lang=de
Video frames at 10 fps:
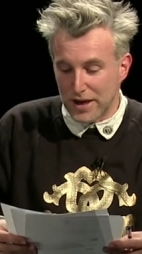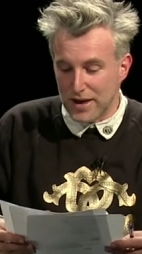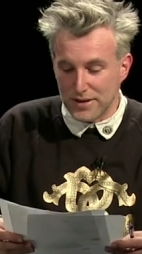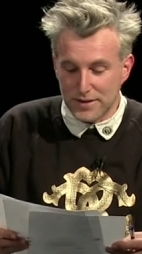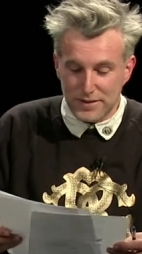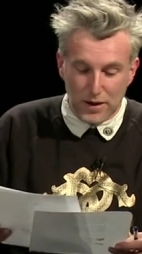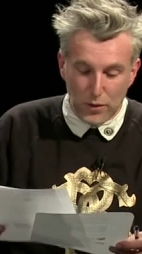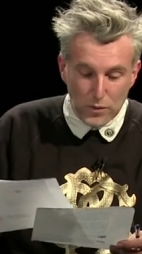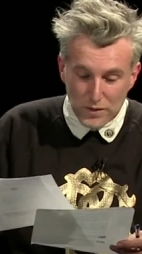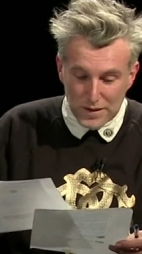der bekannteste
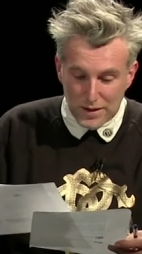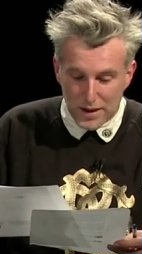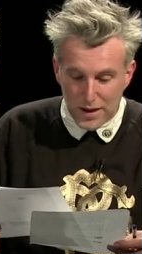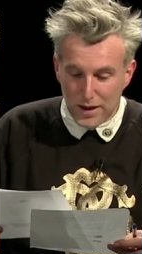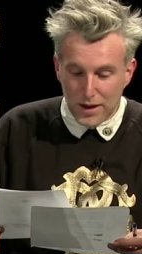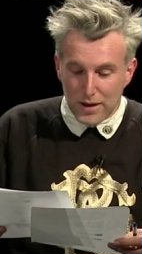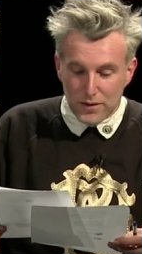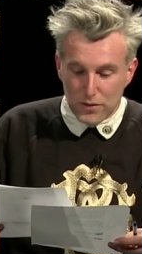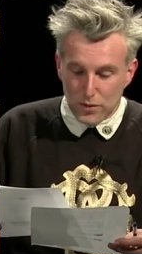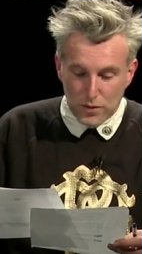Künstler,
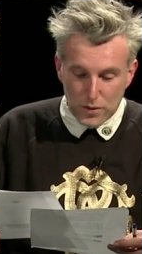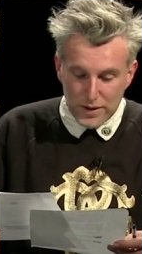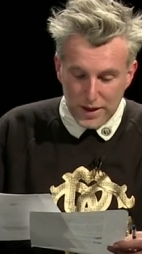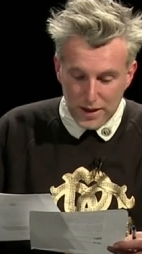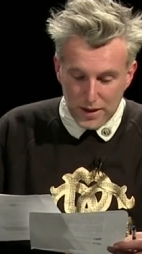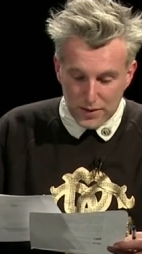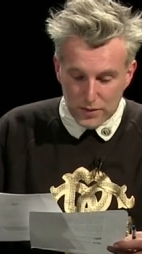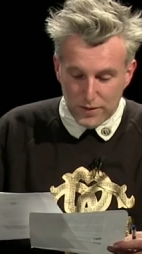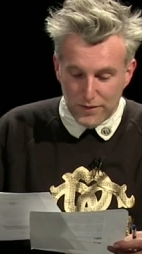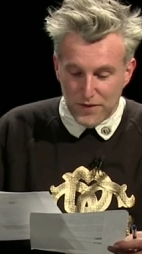so der,
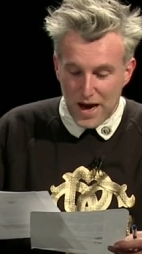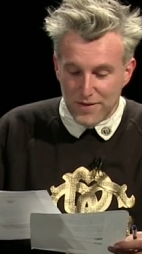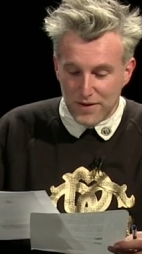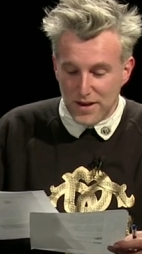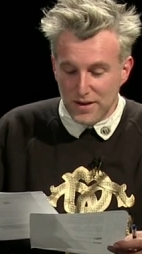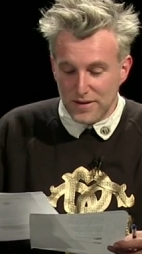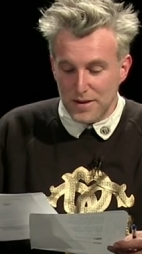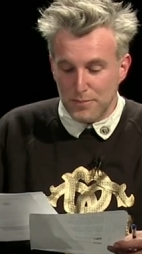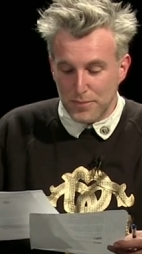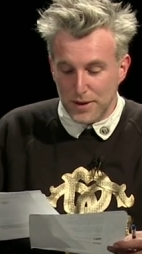also Five
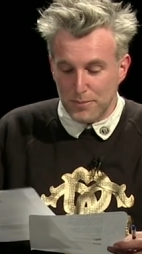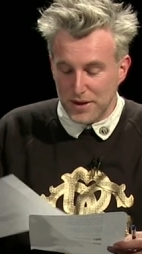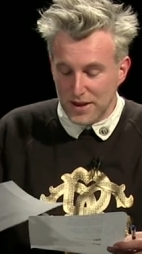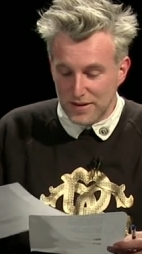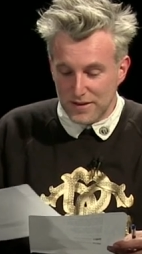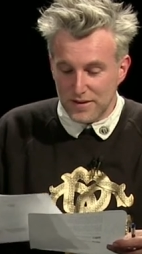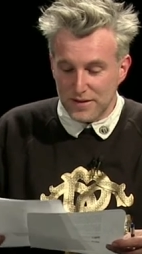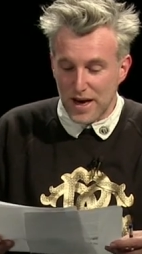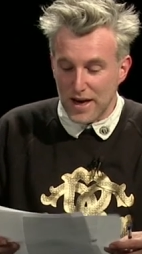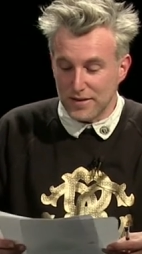Easy
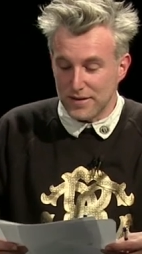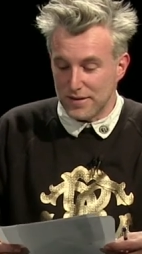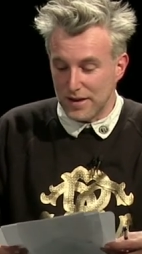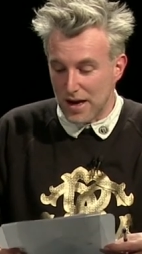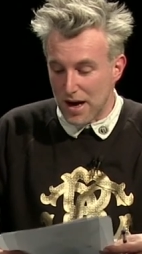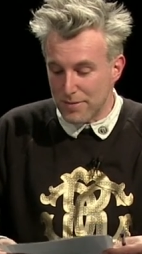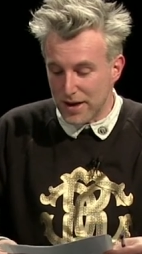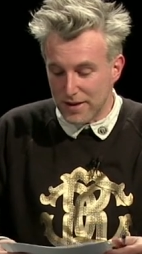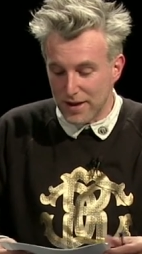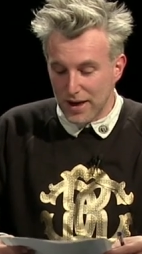Pieces heißt es, die
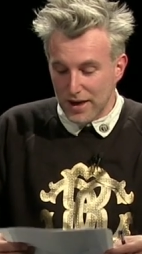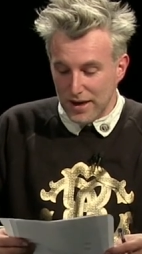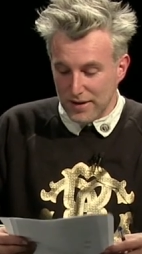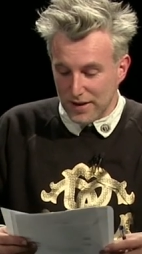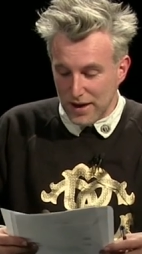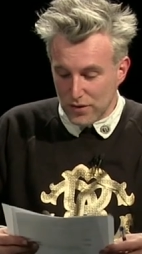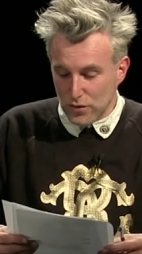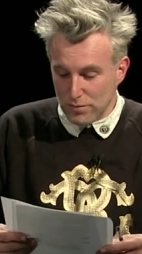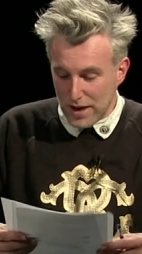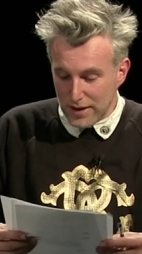Arbeit. Es geht
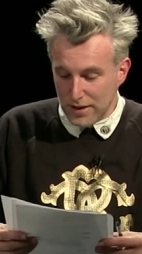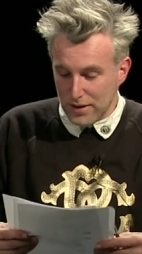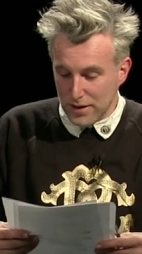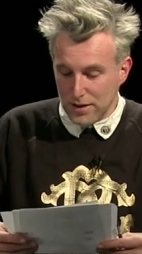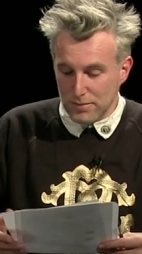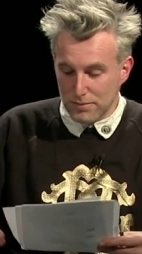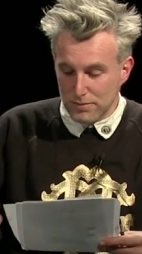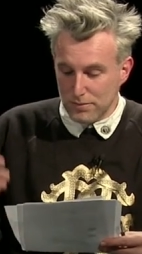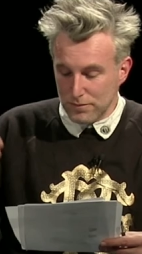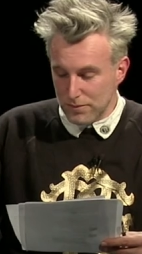zum einen,
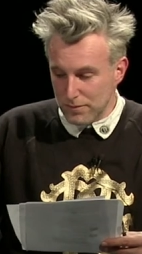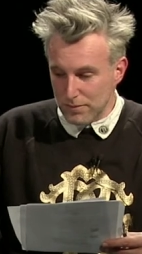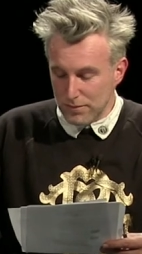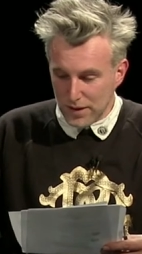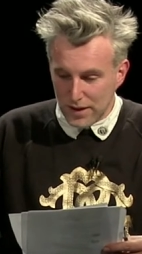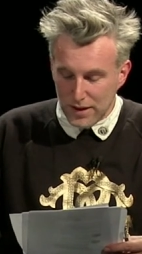ähm,